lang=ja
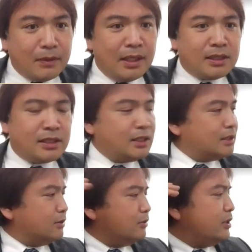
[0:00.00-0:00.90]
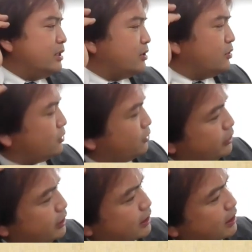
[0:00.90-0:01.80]
8月の29
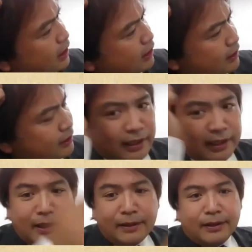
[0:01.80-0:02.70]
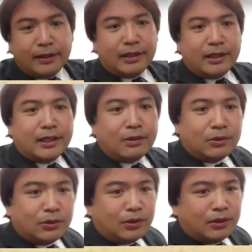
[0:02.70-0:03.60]
日からですかね、えー、こ
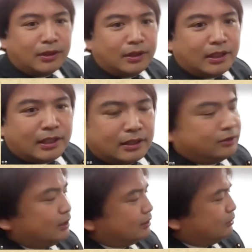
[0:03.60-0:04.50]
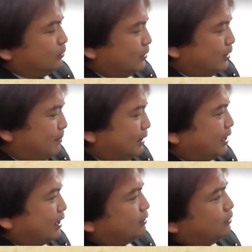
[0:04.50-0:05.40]
の、えー、9月10日ま
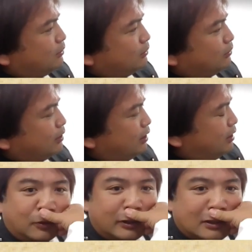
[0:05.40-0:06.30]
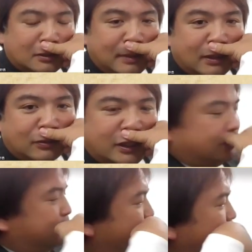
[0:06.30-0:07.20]
でということで、ドイツ、ベルギー、
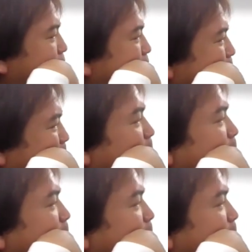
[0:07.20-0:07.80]
フランスと、